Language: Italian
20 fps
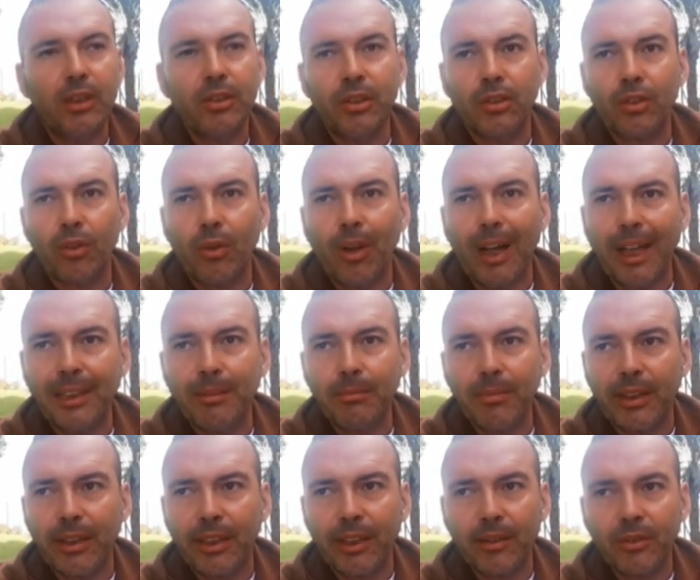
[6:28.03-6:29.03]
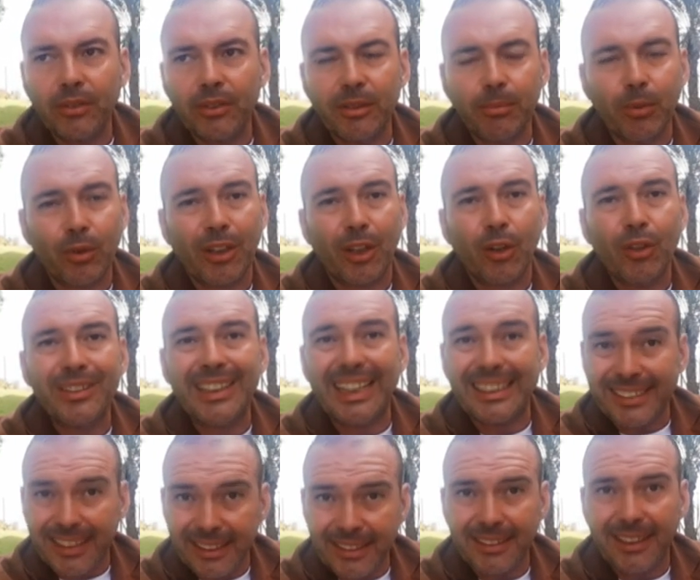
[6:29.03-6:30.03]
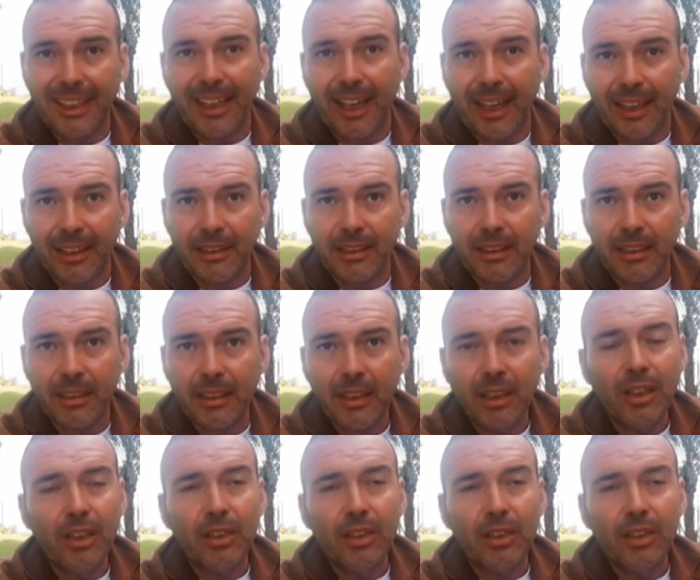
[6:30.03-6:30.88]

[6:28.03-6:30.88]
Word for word: ci sono alberi che non si potano da sette anni,